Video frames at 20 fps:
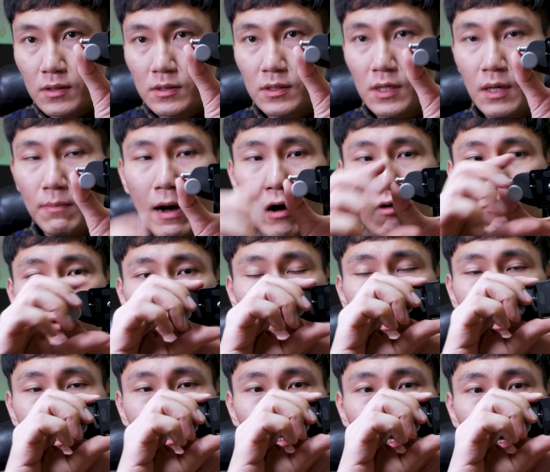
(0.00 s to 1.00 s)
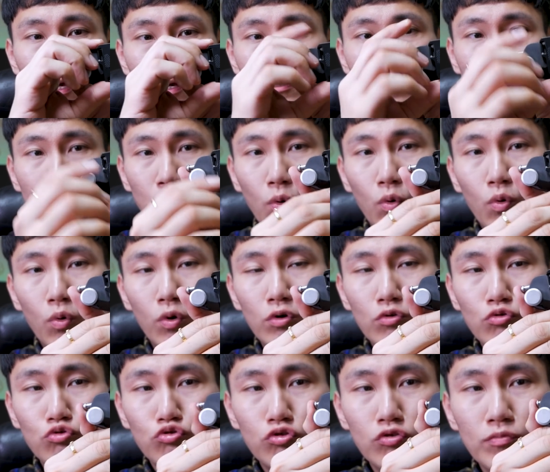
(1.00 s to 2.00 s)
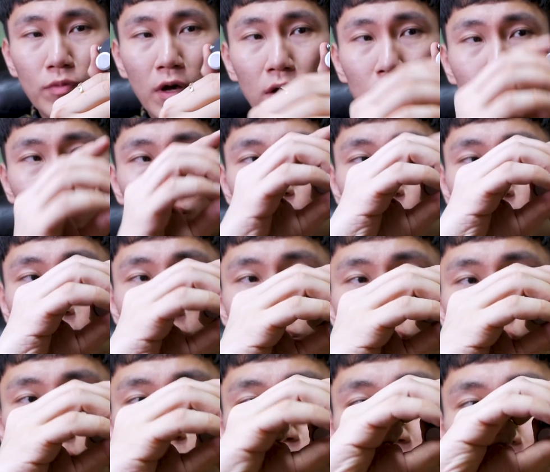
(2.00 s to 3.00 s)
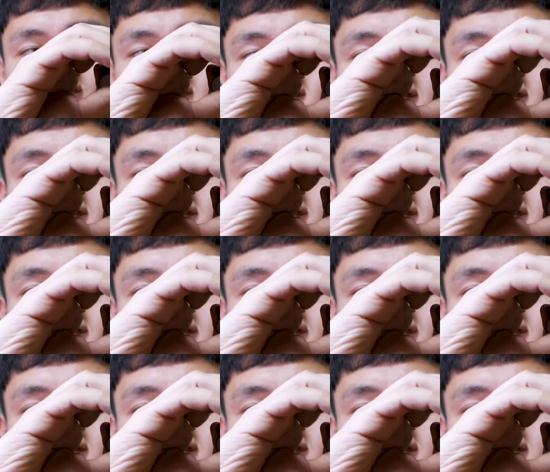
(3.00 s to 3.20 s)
특히 마운트를 할 때 이제 요걸 누르면 위로 이렇게 쏙 뺄